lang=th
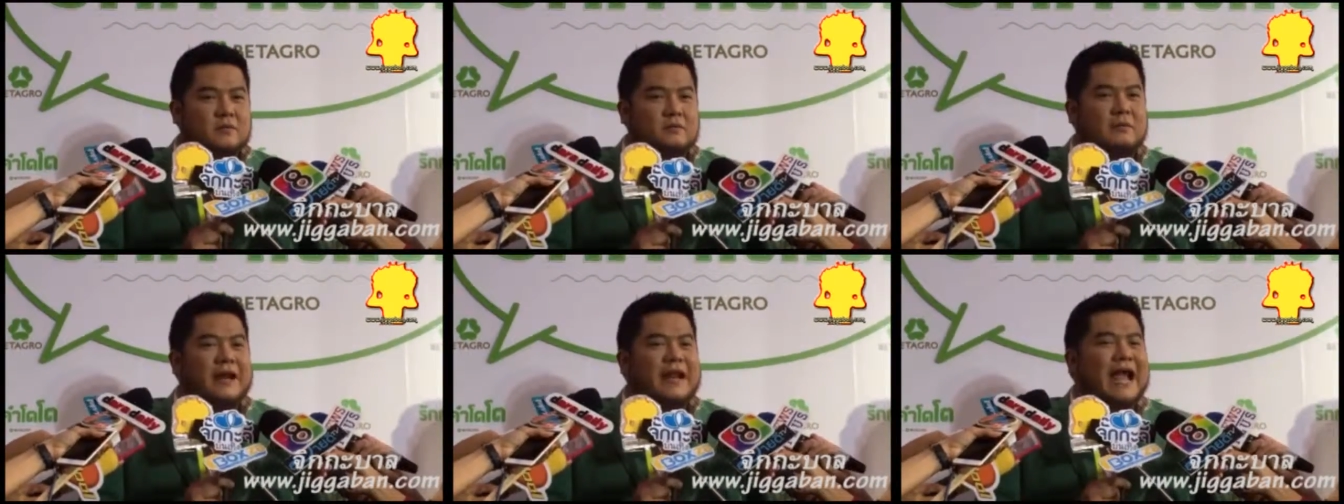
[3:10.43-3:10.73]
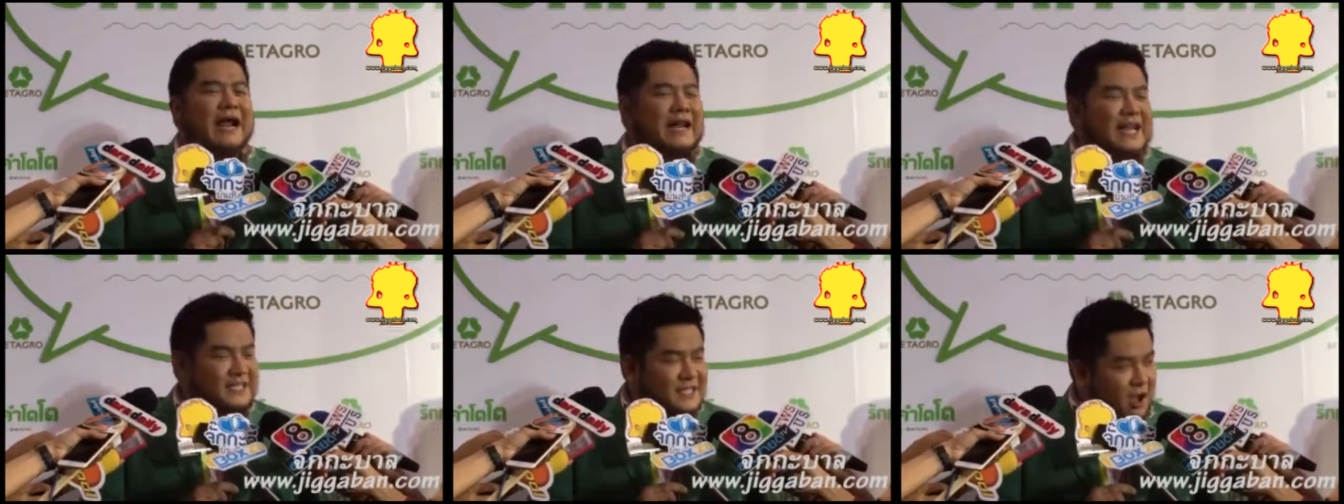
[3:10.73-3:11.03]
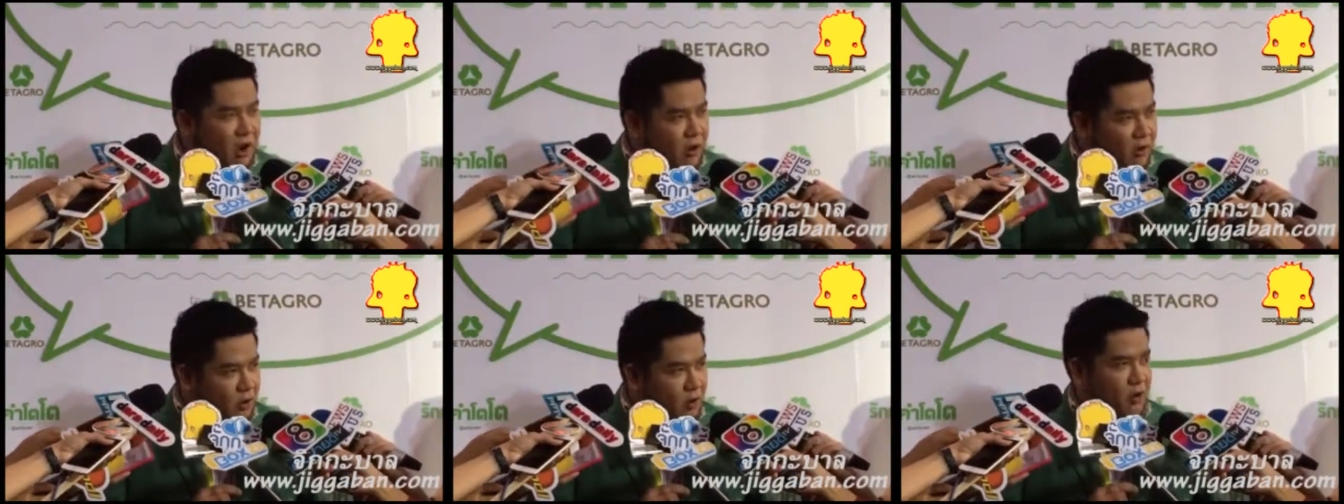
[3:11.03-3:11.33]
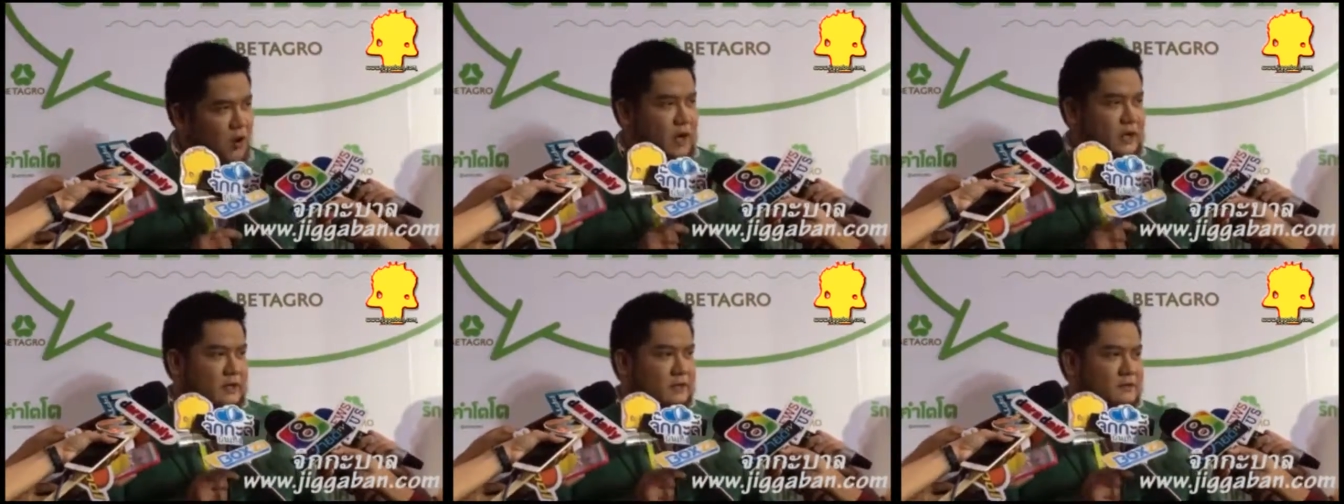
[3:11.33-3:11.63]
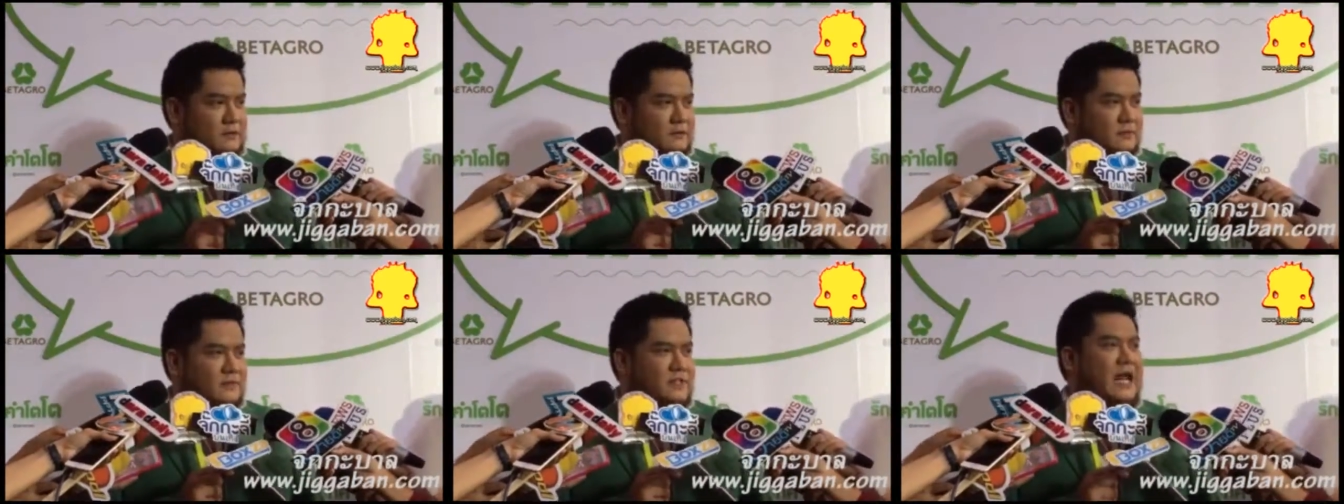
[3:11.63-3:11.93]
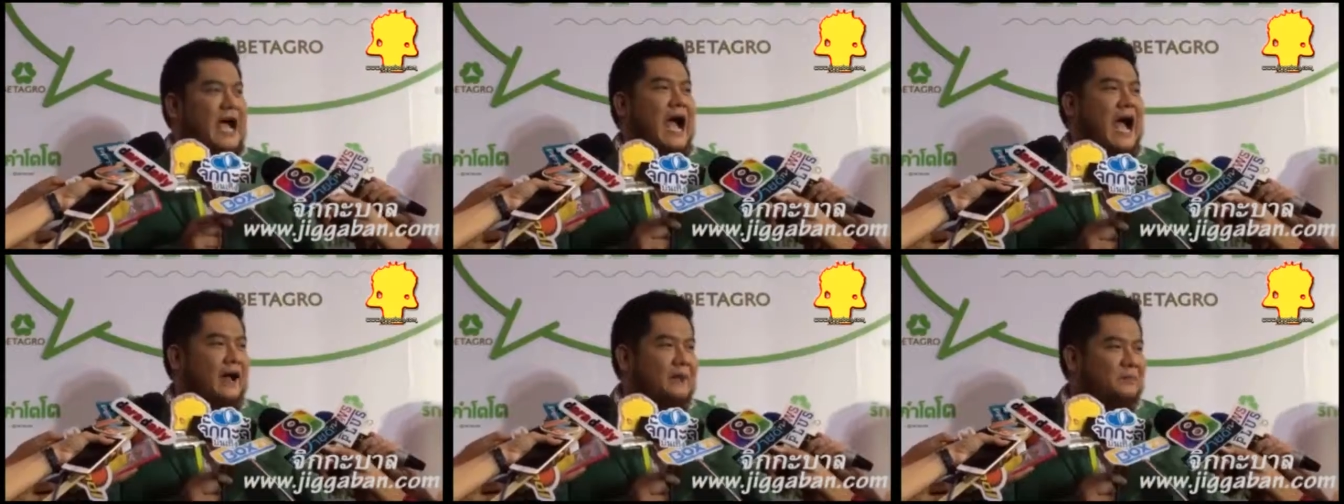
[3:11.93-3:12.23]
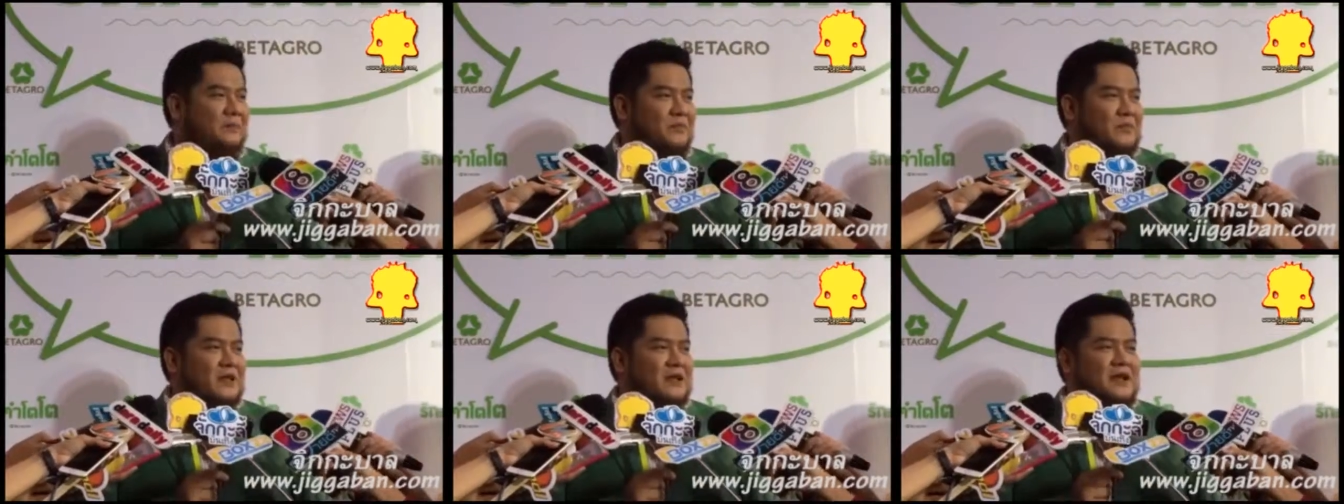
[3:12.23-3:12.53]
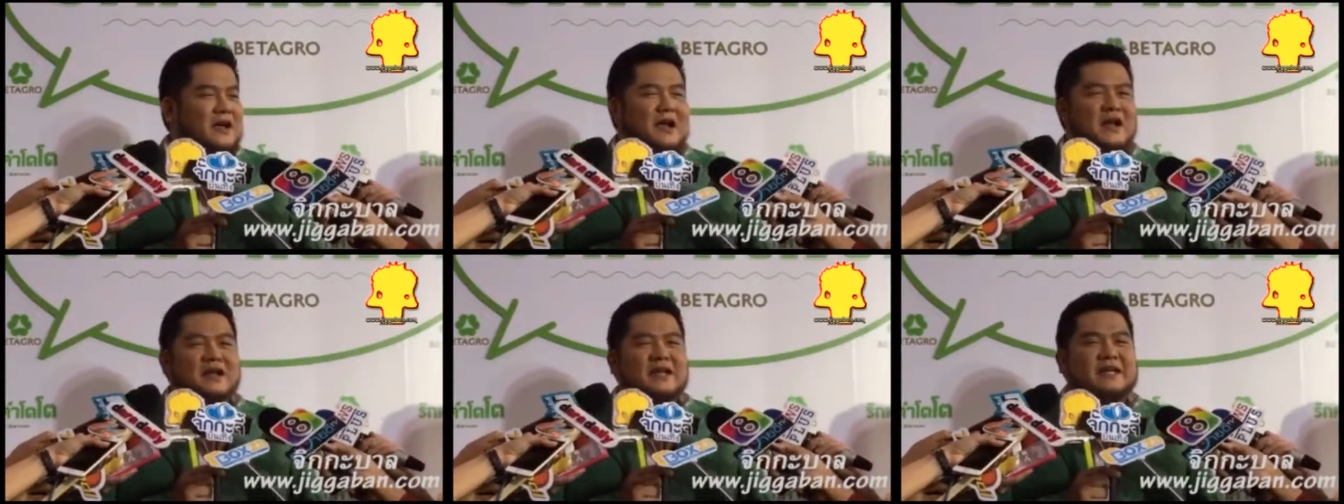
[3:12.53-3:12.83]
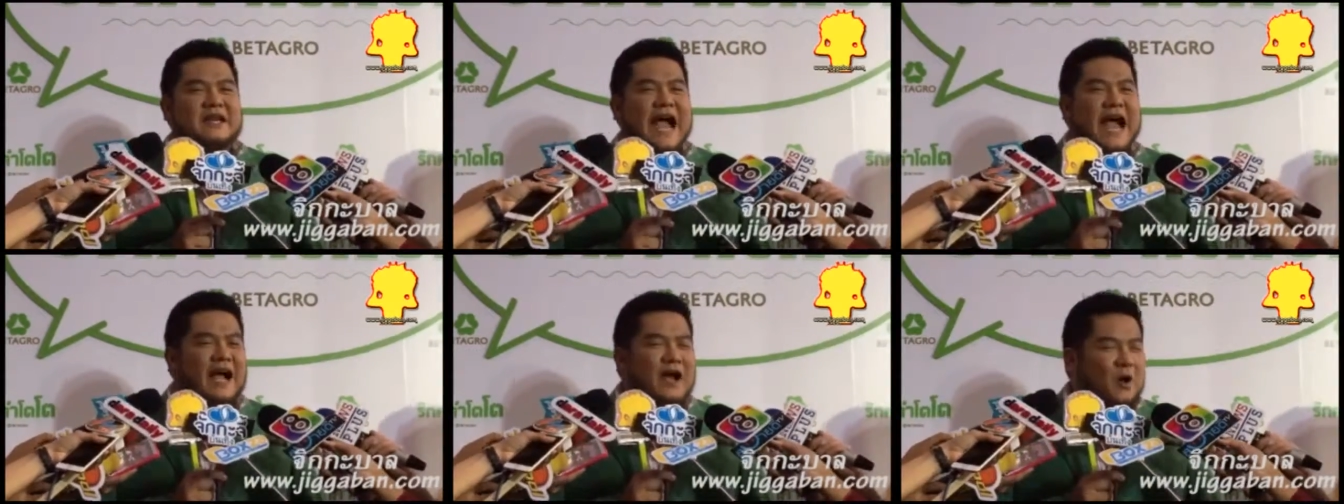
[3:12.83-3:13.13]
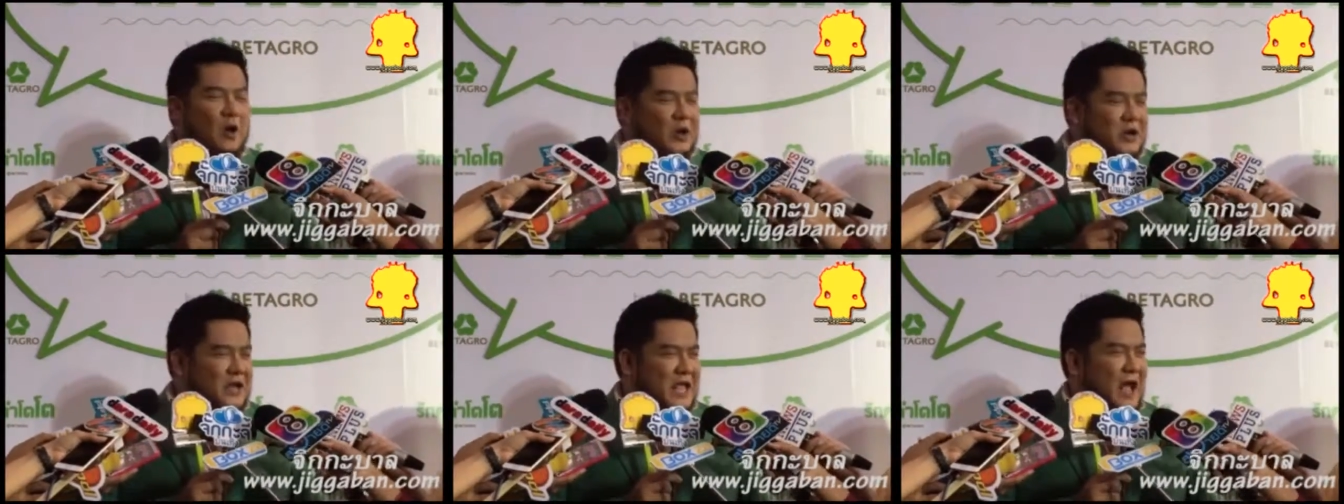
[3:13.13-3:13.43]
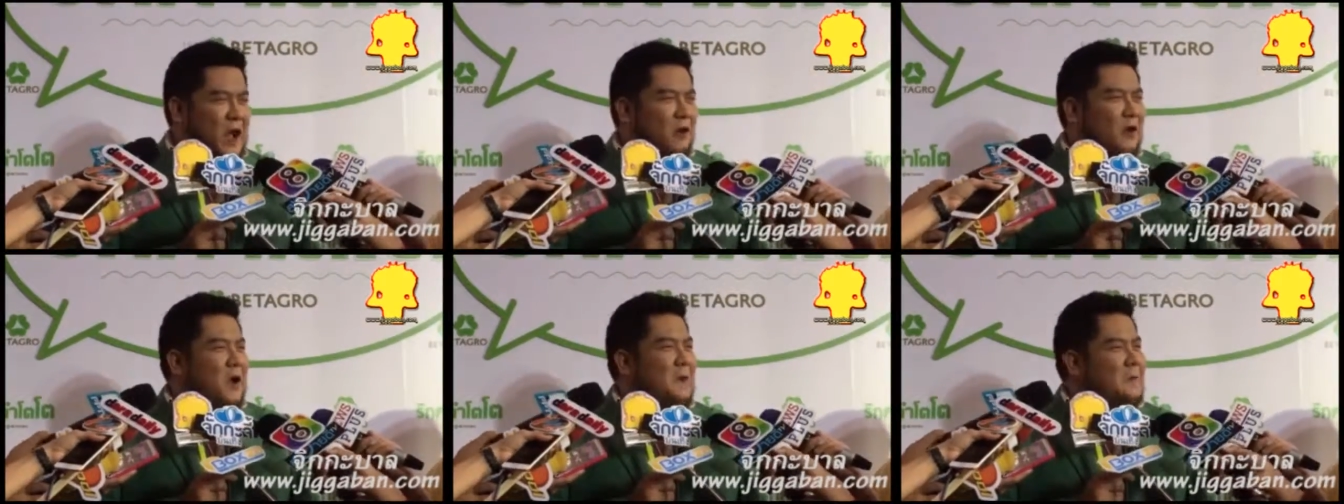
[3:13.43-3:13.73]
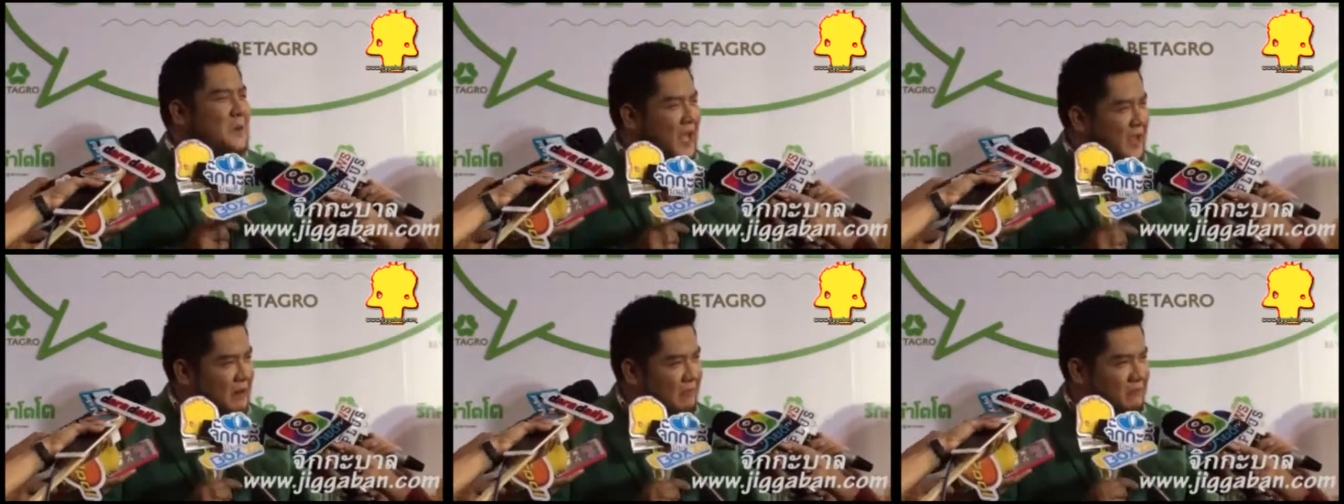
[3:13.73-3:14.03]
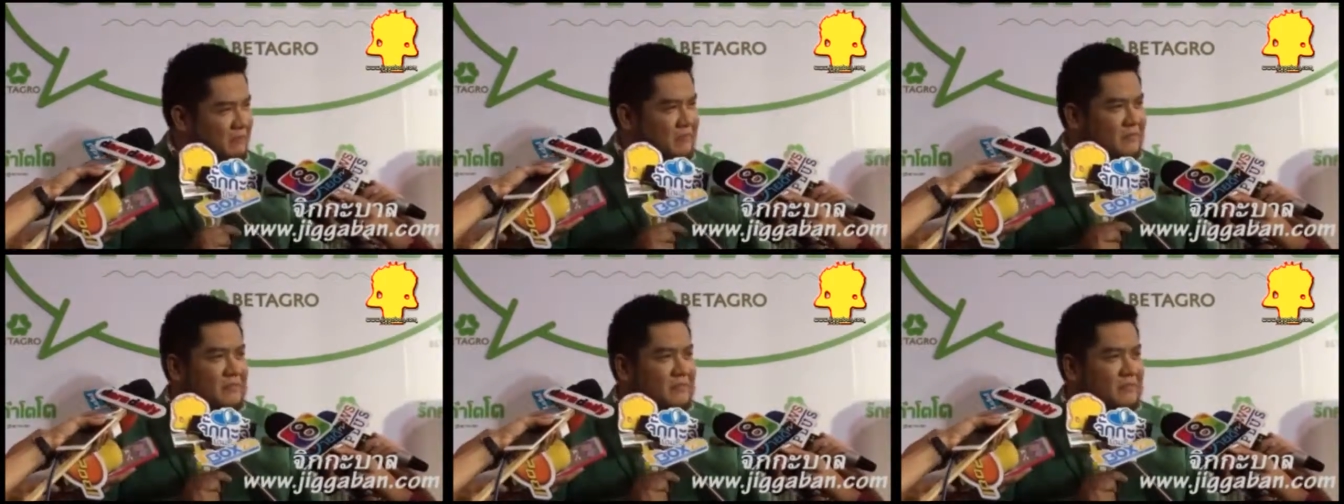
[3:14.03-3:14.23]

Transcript: มันนั่งได้สองคนนะนั่งคนเดียวก็ผิด